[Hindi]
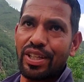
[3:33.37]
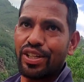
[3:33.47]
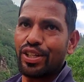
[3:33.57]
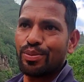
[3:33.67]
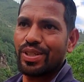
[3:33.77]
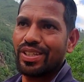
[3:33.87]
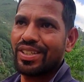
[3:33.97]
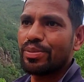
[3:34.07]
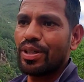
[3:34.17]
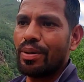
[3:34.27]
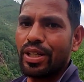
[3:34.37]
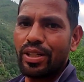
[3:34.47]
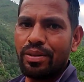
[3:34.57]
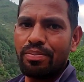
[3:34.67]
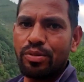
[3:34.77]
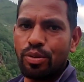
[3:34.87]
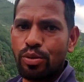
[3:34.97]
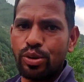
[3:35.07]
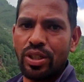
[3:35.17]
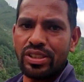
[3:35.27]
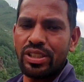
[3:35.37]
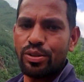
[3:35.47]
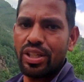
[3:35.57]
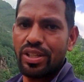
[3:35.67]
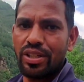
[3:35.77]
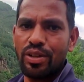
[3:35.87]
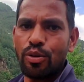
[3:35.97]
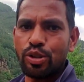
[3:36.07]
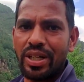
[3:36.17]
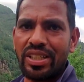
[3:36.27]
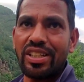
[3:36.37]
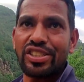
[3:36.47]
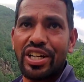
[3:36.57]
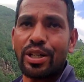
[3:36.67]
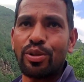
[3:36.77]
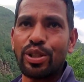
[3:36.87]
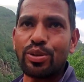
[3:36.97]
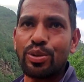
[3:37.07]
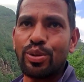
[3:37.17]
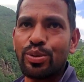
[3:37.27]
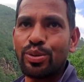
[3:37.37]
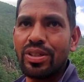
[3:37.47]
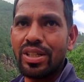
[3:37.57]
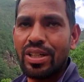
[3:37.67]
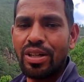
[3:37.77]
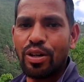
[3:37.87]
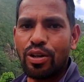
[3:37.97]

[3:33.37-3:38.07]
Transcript: एक खेत में इसमें हमारे तो कुछ तो अच्छे होते हैं वो उसमें आ जाते हैं सराट बोलते हैं उसको हाँ, हाँ, हाँ।